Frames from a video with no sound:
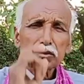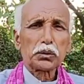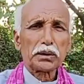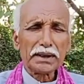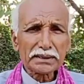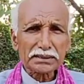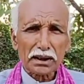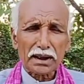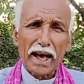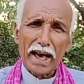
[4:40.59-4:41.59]
तो इस
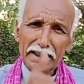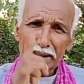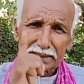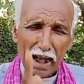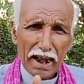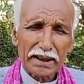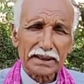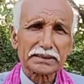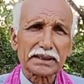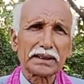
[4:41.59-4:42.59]
काले
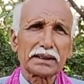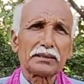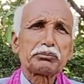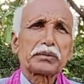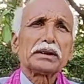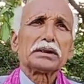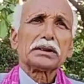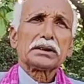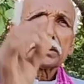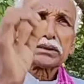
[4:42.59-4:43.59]
धागे से
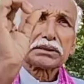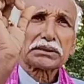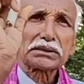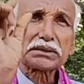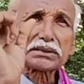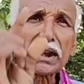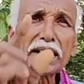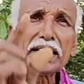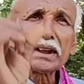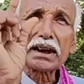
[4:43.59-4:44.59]

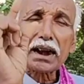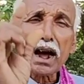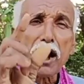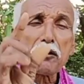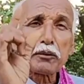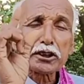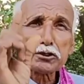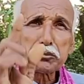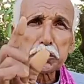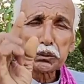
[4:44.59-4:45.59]
शनि ग्रह
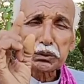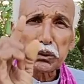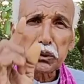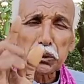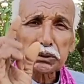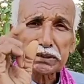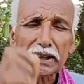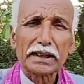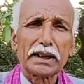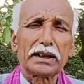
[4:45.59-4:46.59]
मजबूत होते
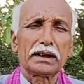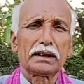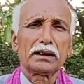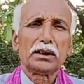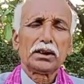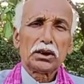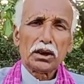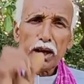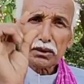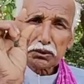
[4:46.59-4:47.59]
हैं
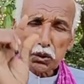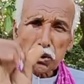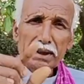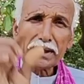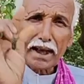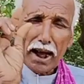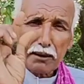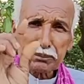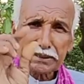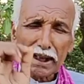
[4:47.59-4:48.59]
जो कि
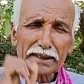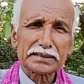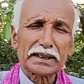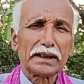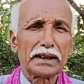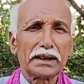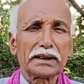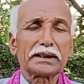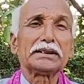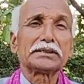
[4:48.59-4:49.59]
आप जानते
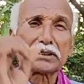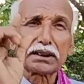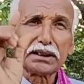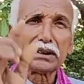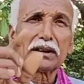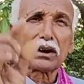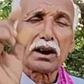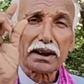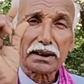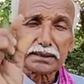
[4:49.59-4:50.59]
हैं कि शनि
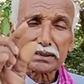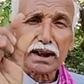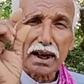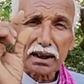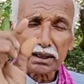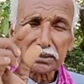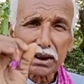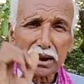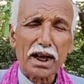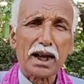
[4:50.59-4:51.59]
ग्रह कितना
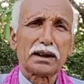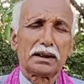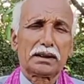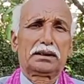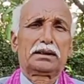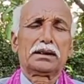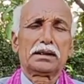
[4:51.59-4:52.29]
खतरनाक हैं